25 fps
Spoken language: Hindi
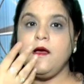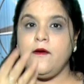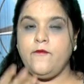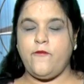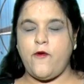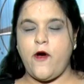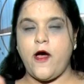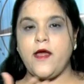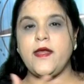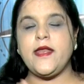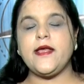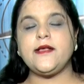
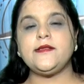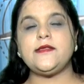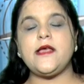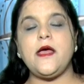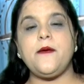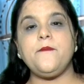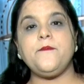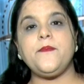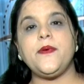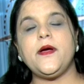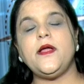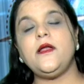फॉर
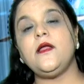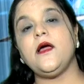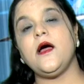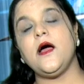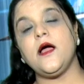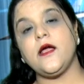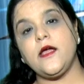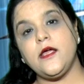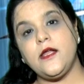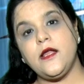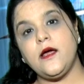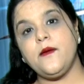एग्जाम्पल
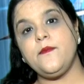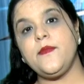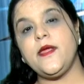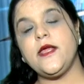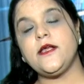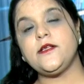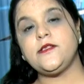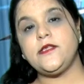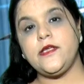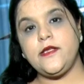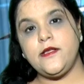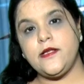अगर हम
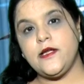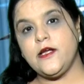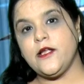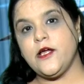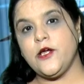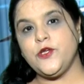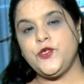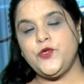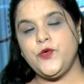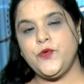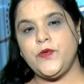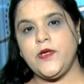एक सीरियल
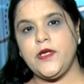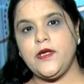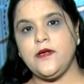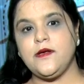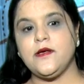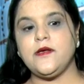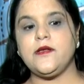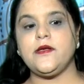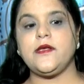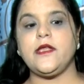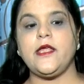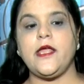का शूटिंग
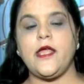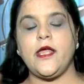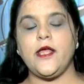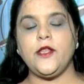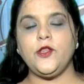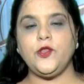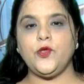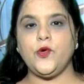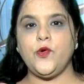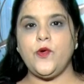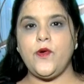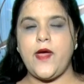कर रहे
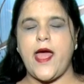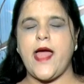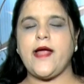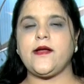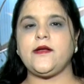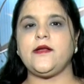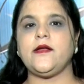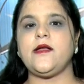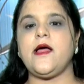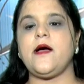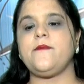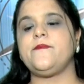हैं दो
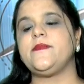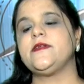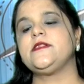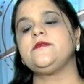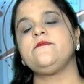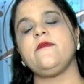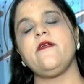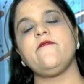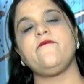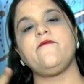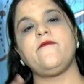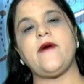एक्टर
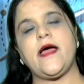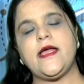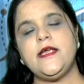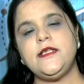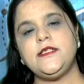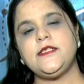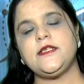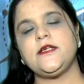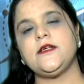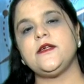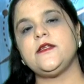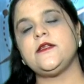आपस में
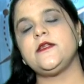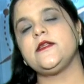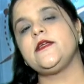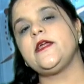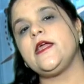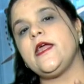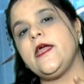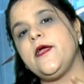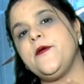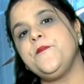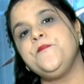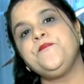फ़ाइट कर रहे
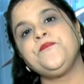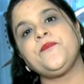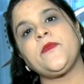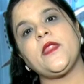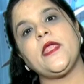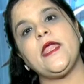हैं